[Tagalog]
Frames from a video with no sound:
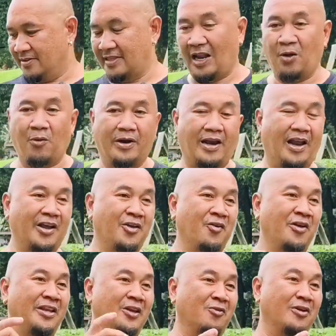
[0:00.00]
Dalawa na lang
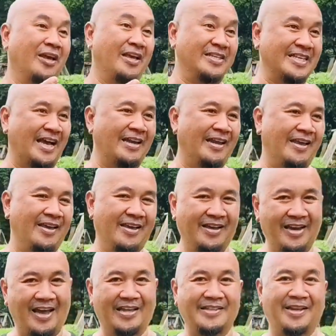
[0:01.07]
yung hindi ko naisali.
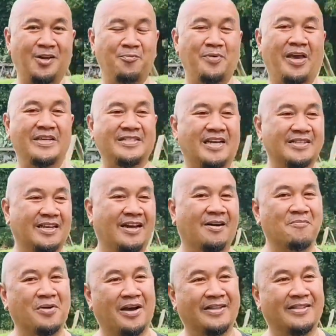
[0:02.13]
Lahat ay nagbigay sa atin
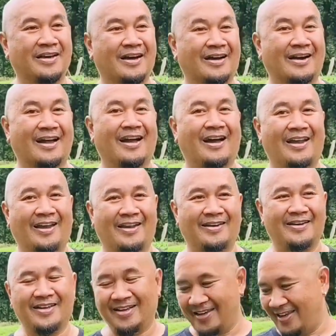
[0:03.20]
ng magandang karangalan.